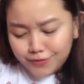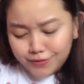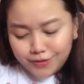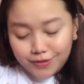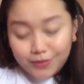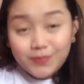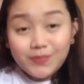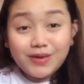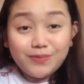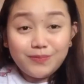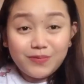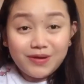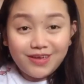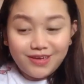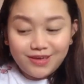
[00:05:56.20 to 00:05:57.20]
May
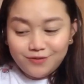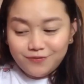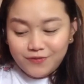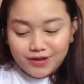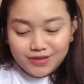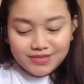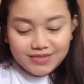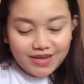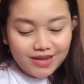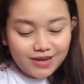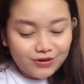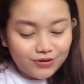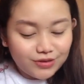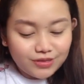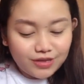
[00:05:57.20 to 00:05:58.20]
free gift ang
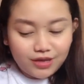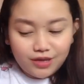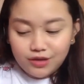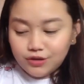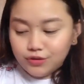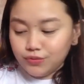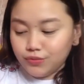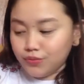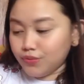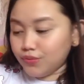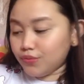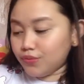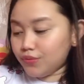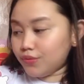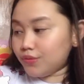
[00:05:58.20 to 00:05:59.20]
seller. Thank you.
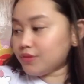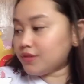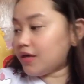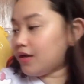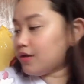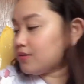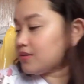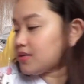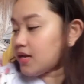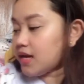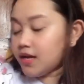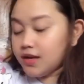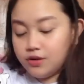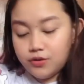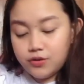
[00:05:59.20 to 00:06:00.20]
Thank you,
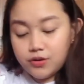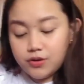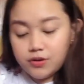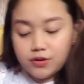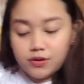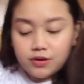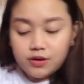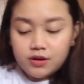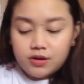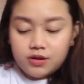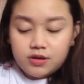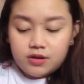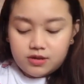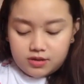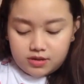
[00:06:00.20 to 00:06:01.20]
seller.
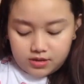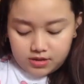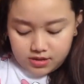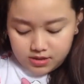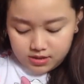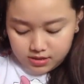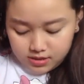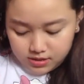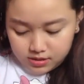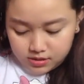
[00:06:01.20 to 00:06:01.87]
Ayan.